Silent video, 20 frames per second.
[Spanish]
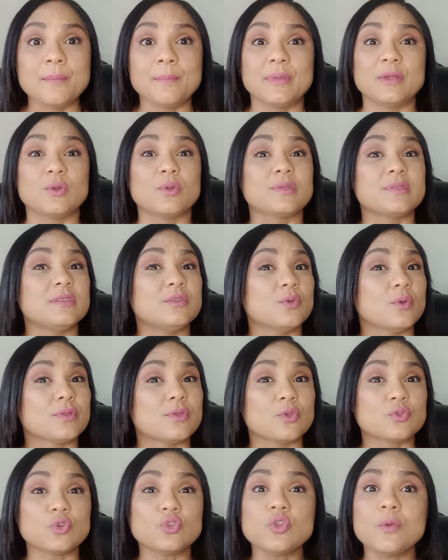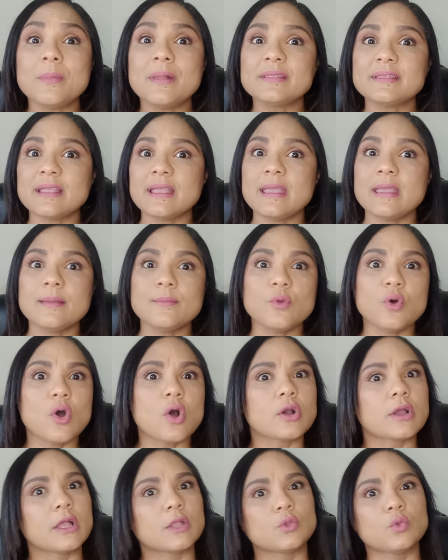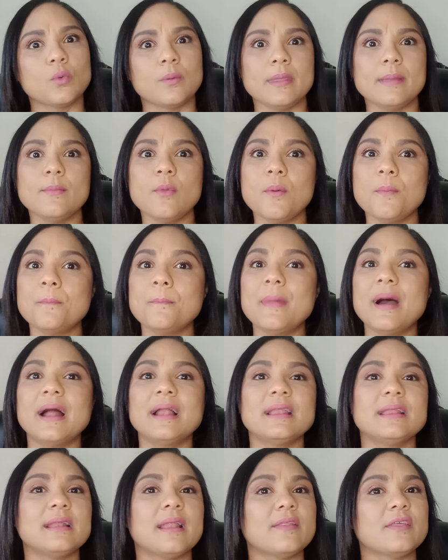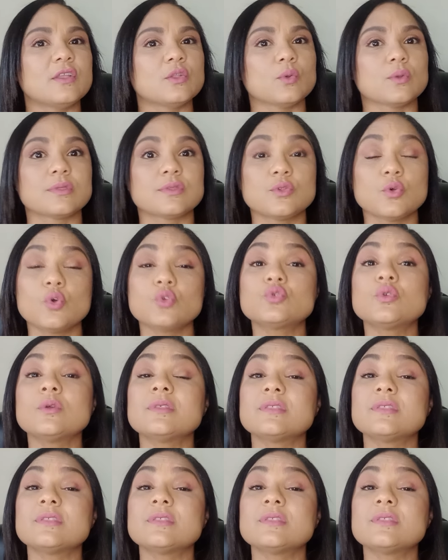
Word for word: pero si nosotros nos mantenemos, aunque estuvimos mal en la de nosotros,